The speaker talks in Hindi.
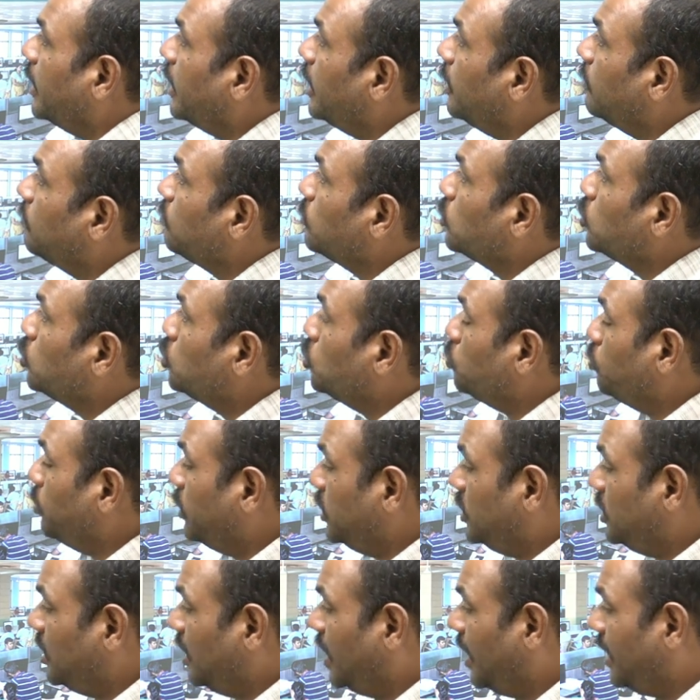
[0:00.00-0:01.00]
है
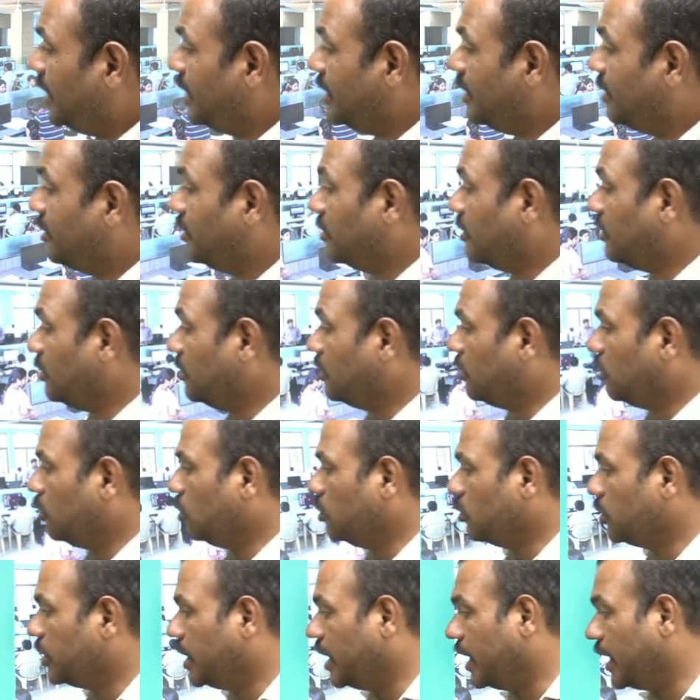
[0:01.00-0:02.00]
स्पेशलाइजेशन जो
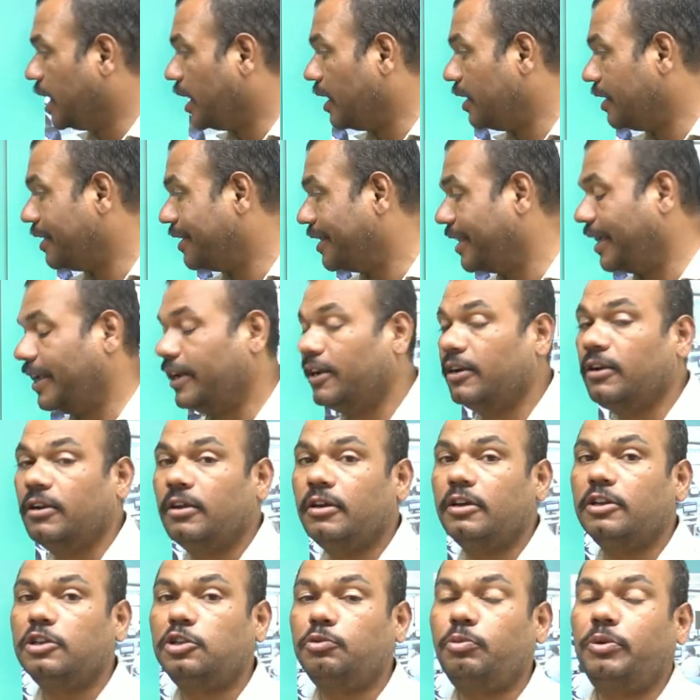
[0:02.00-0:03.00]
देर आर टेन
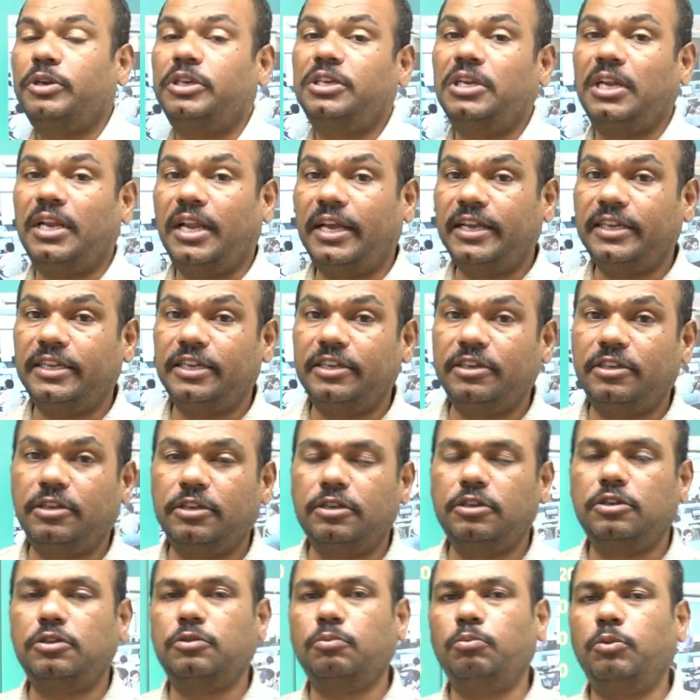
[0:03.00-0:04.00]

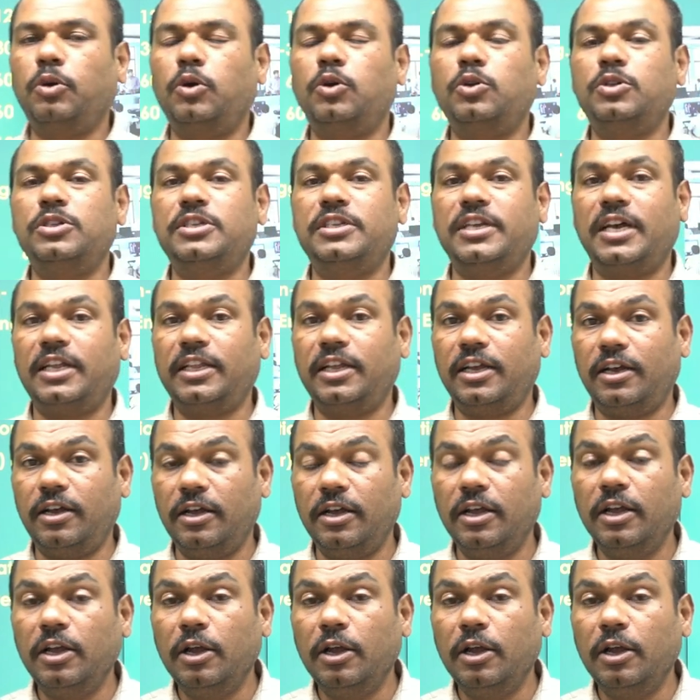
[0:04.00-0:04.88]
स्पेशलाइजेशन बहुत ज़्यादा